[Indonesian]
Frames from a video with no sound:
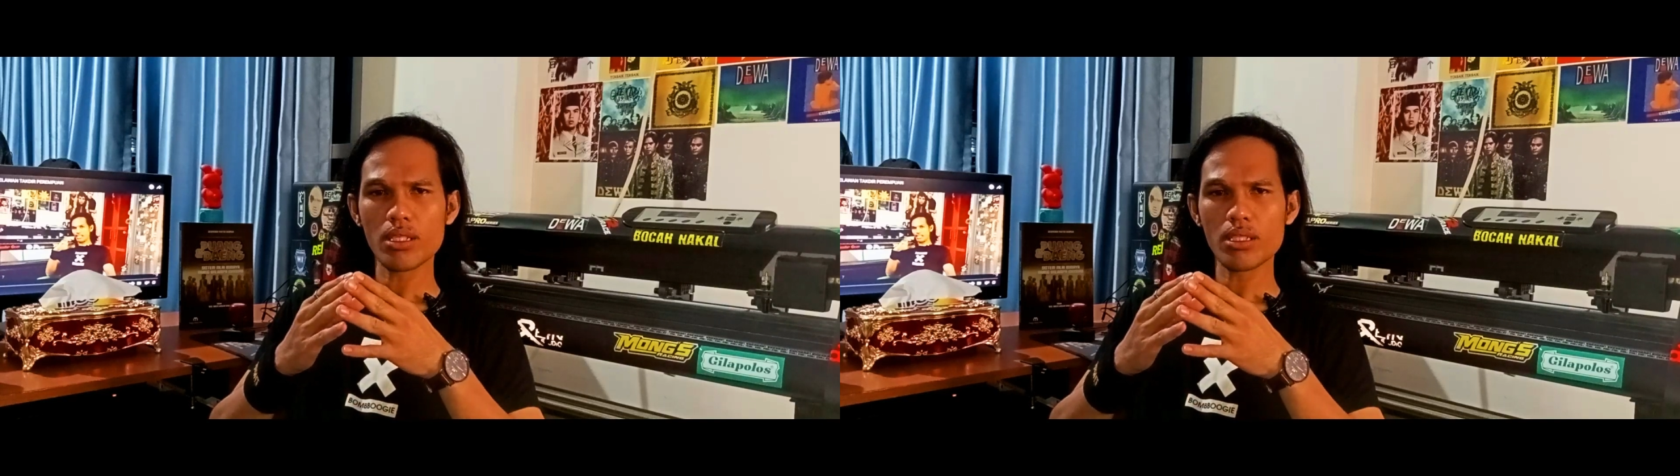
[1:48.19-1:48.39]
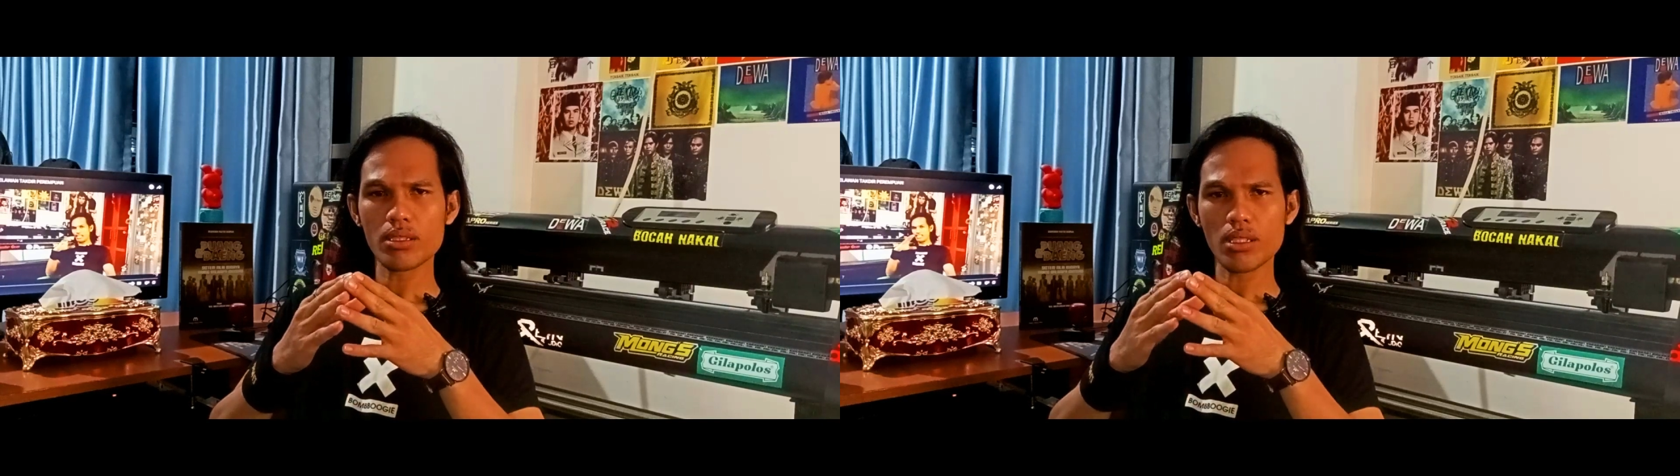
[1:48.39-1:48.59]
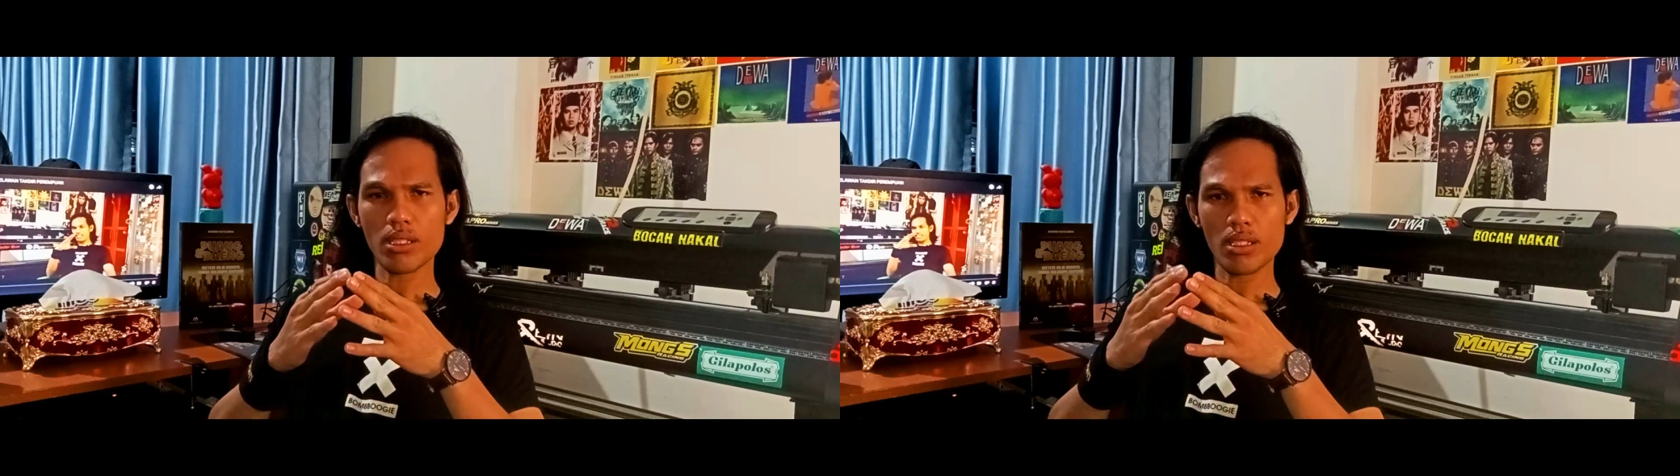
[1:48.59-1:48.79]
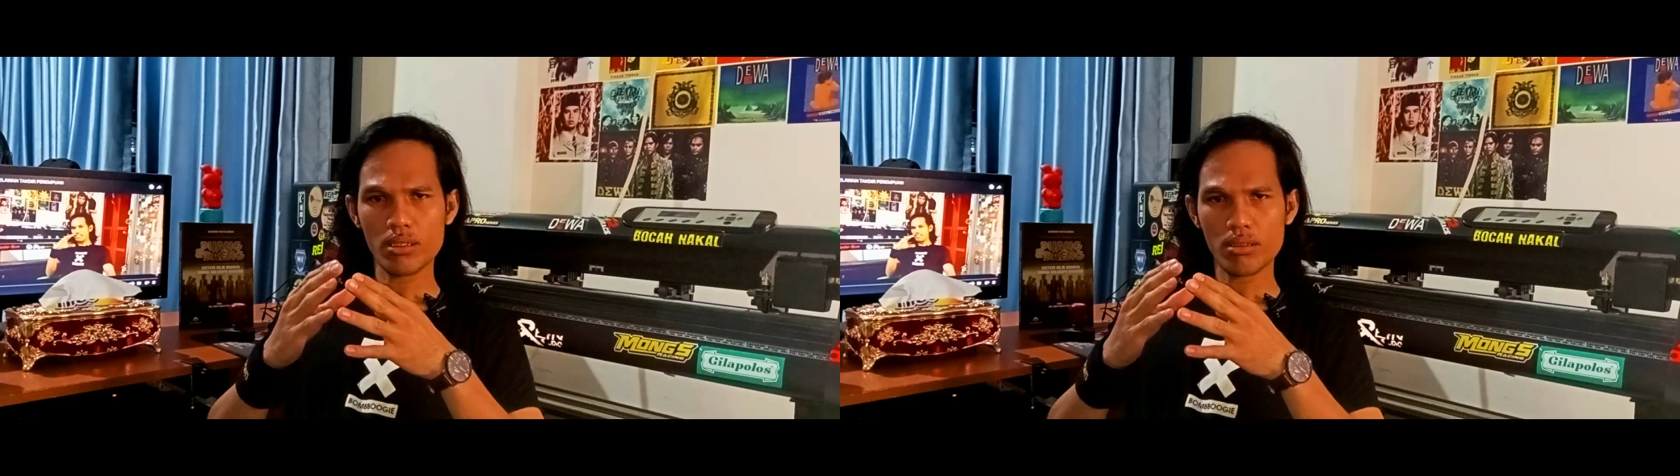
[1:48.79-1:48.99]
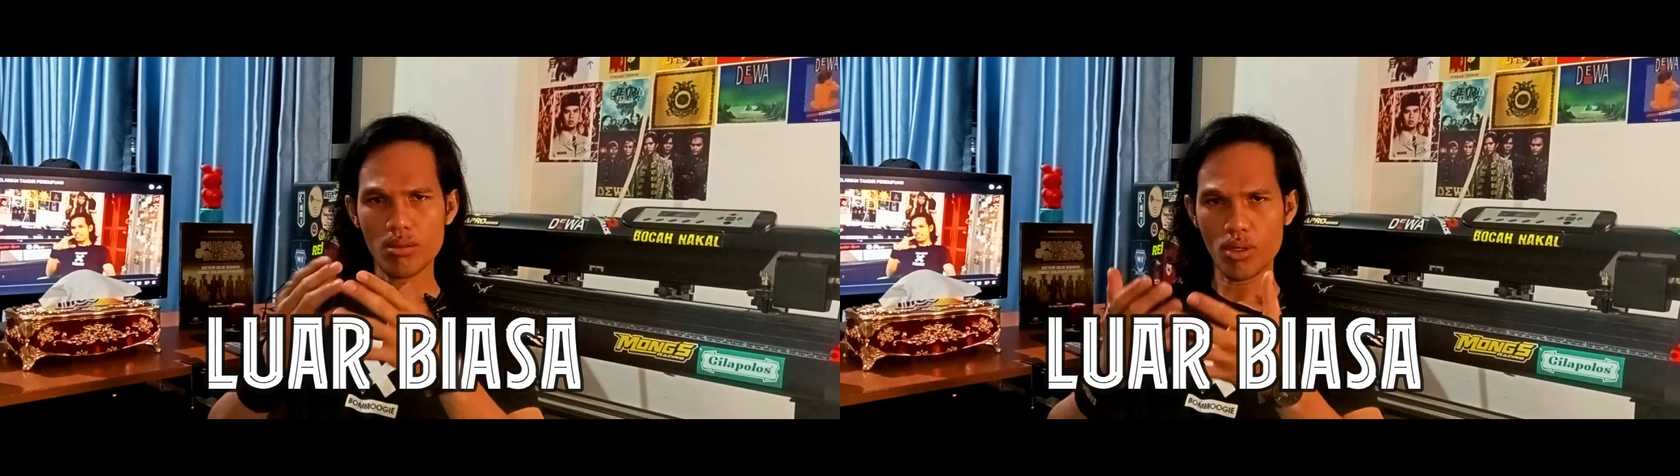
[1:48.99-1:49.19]
yang sangat
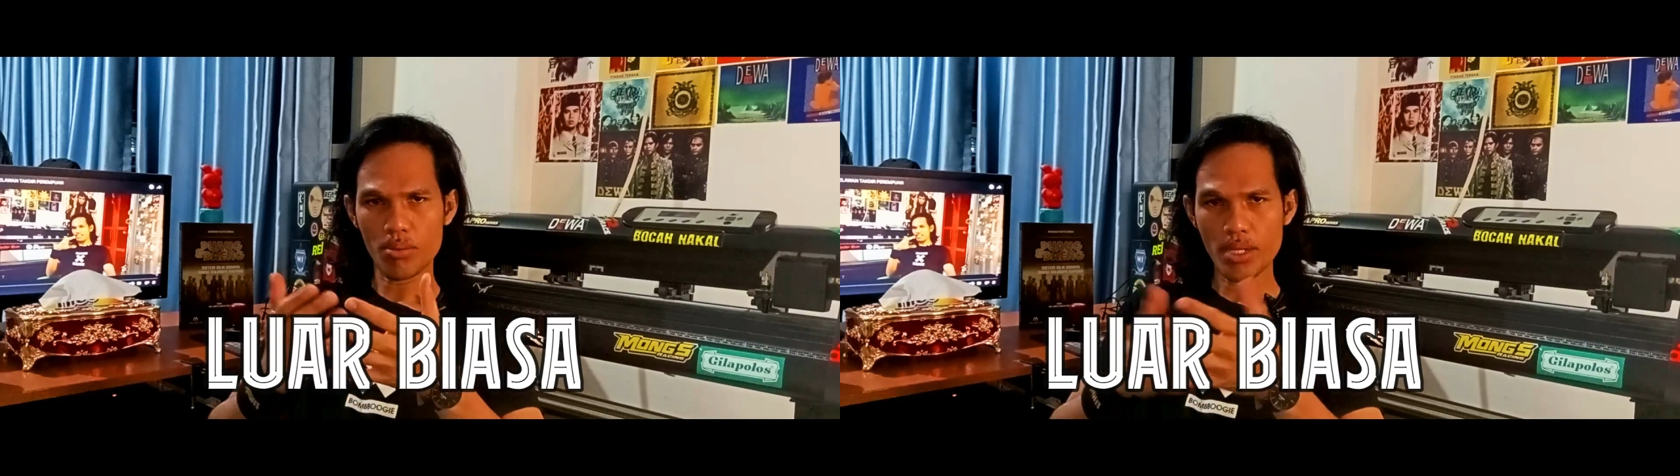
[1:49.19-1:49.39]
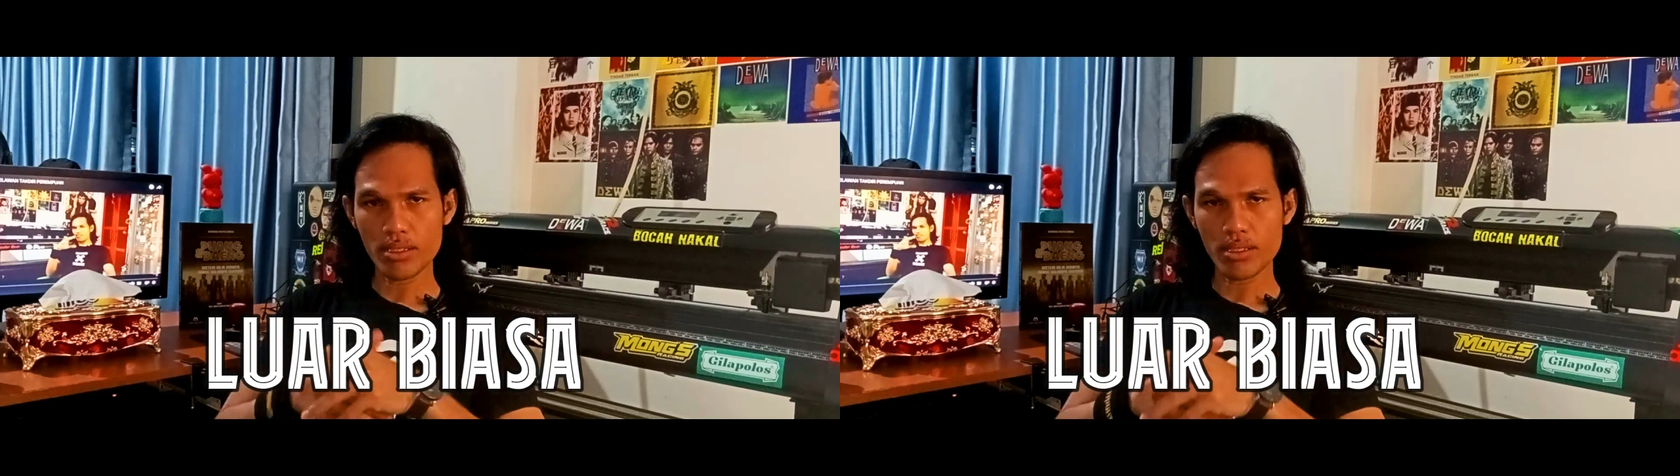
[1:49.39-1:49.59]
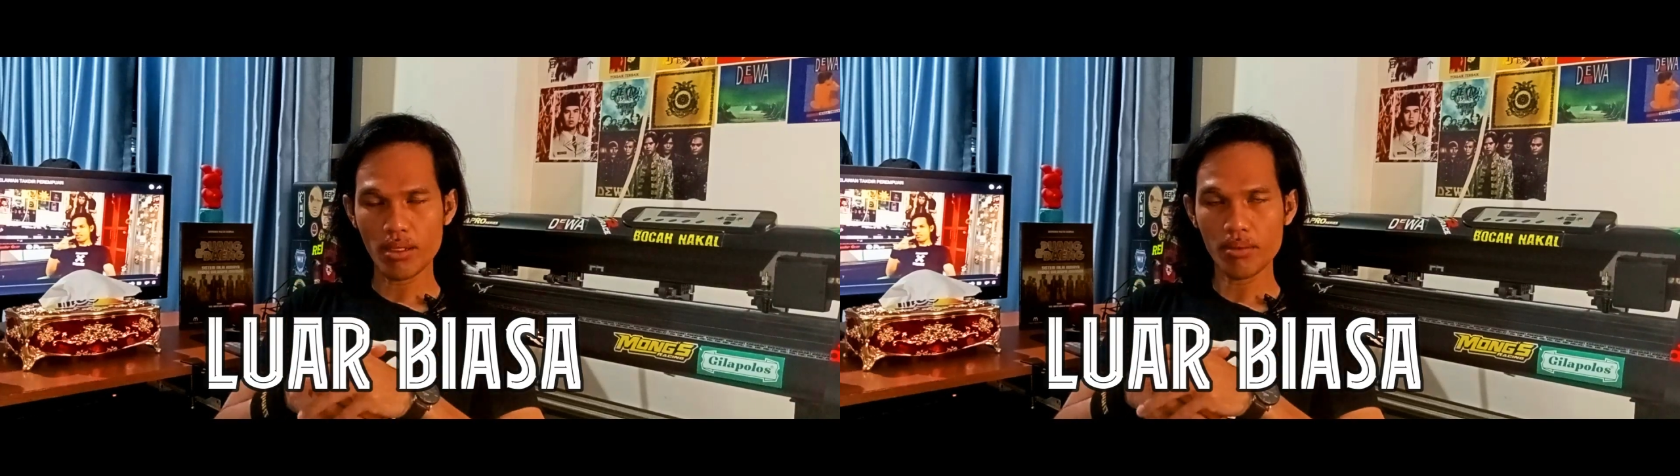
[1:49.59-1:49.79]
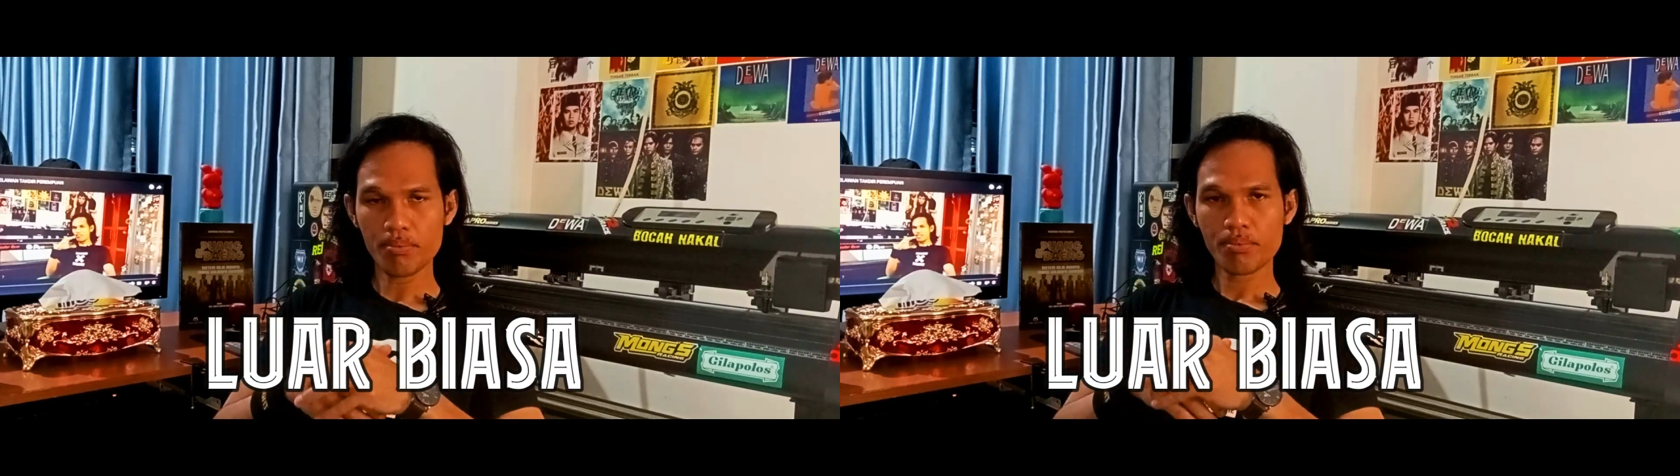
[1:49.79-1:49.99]
luar biasa.